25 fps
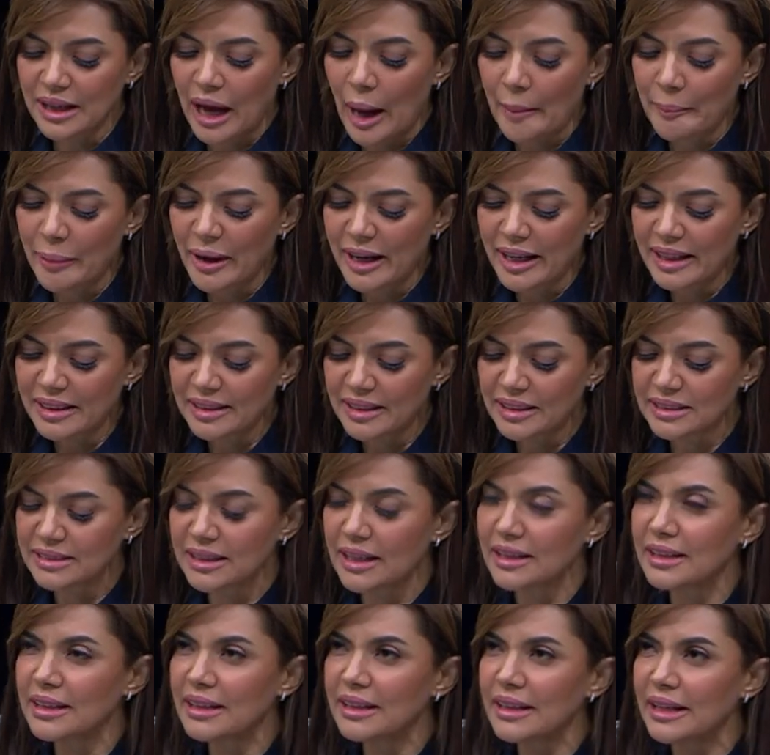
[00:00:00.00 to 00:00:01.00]
apa yang
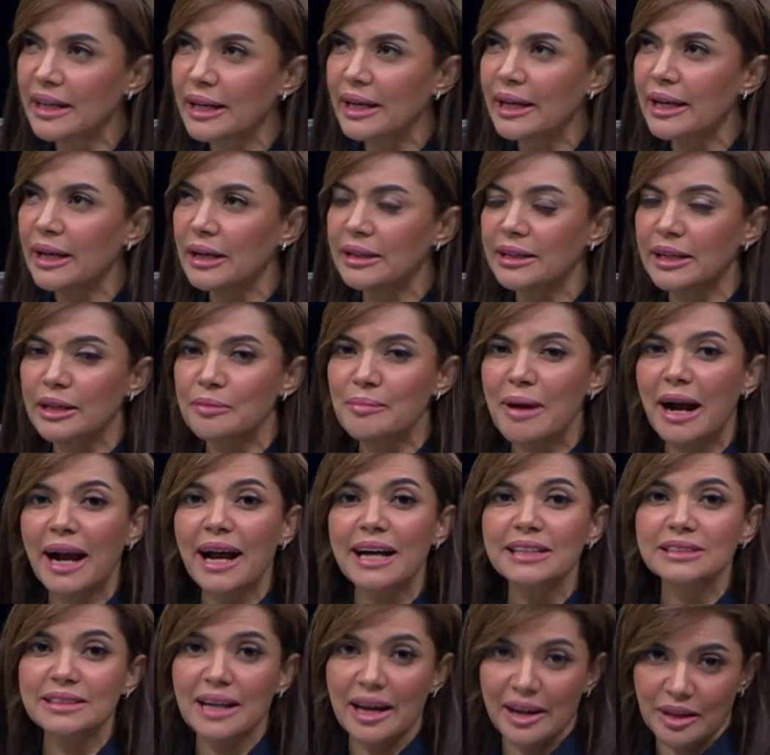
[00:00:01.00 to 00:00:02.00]
terjadi di di
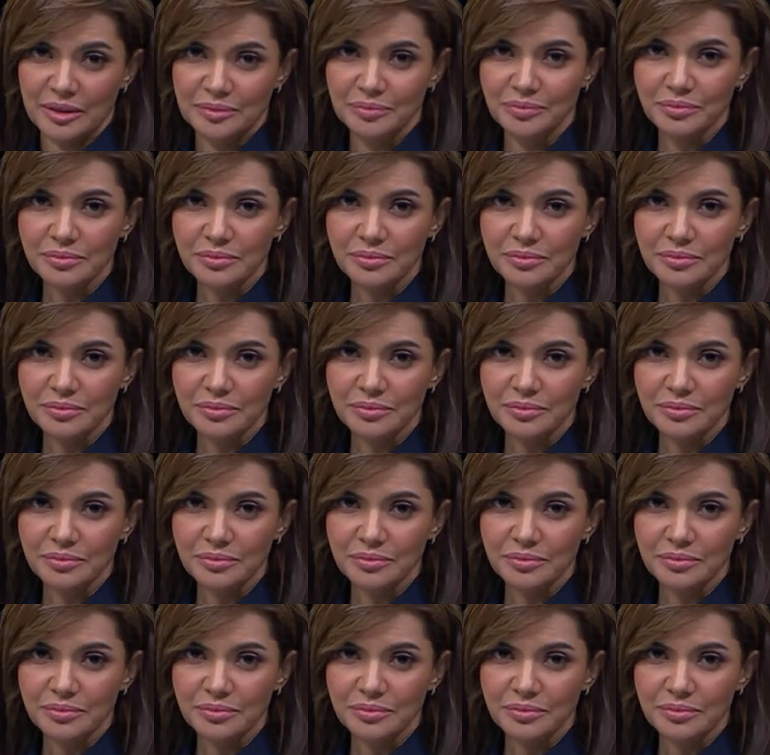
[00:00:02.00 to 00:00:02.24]
Makassar.